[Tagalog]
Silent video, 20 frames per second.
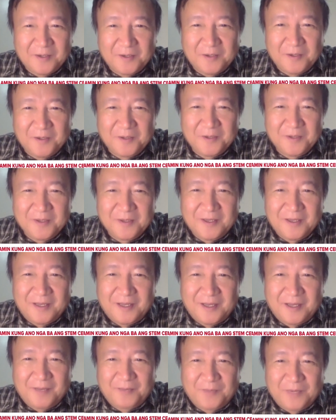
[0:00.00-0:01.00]
no?
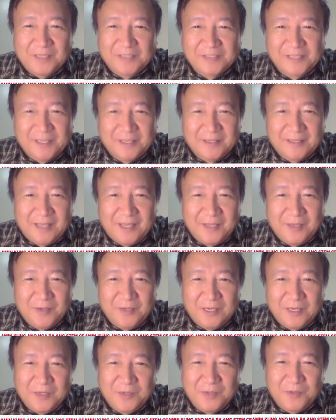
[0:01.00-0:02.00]
Uh, placenta,
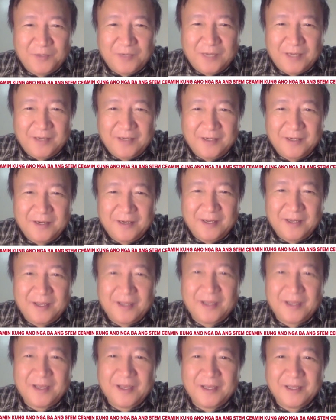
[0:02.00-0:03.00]
yung inunan,
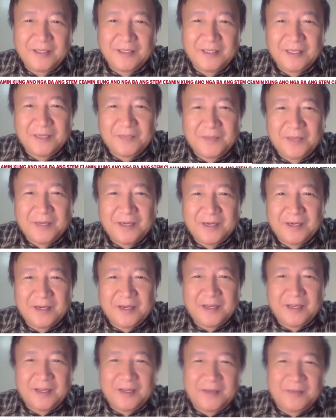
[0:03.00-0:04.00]
uh, hindi naman
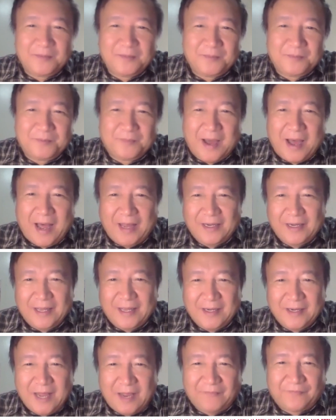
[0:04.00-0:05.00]
uh, mahal
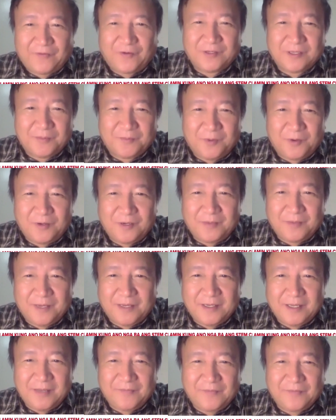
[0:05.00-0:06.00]
yan, affordable
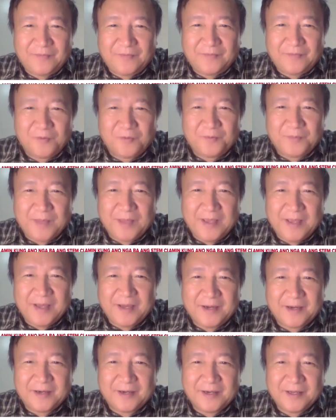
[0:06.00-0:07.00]
naman. If you
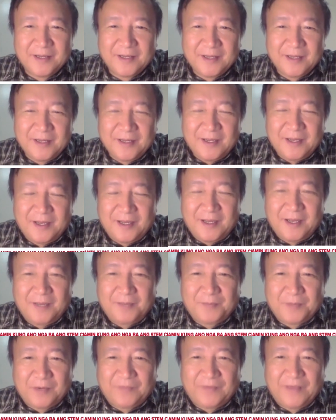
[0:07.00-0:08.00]
compare
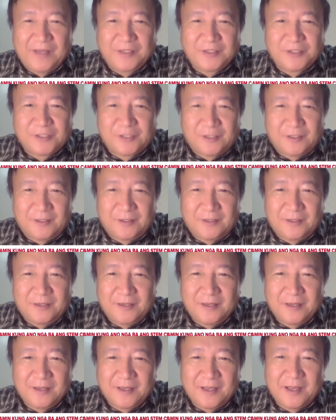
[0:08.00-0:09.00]
uh,
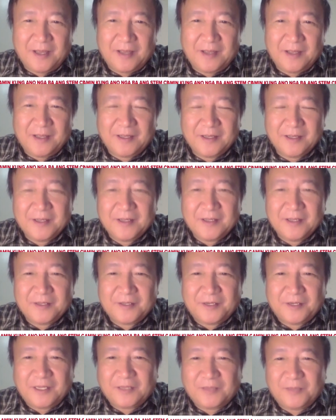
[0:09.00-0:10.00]
prevention, uh,
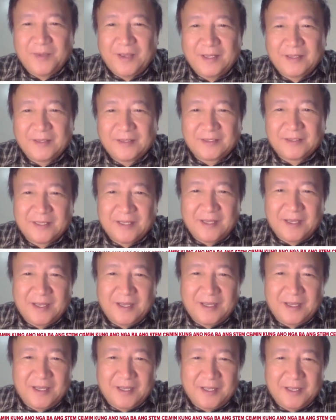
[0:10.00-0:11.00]
treatment
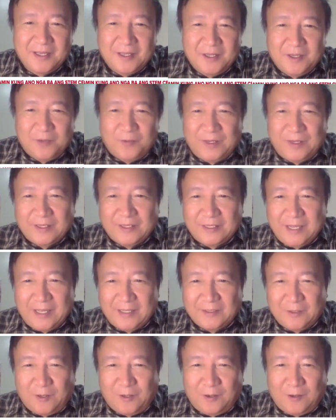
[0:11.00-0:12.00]
uh, with
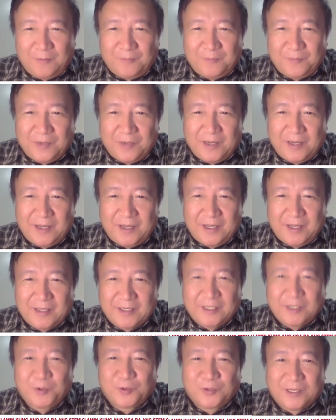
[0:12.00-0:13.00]
that of
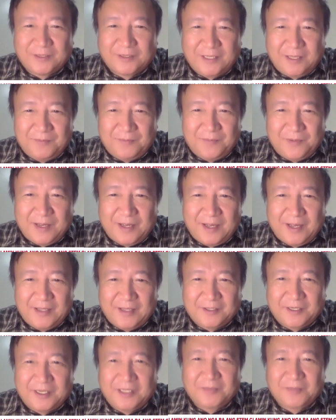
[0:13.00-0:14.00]
uh, curative uh,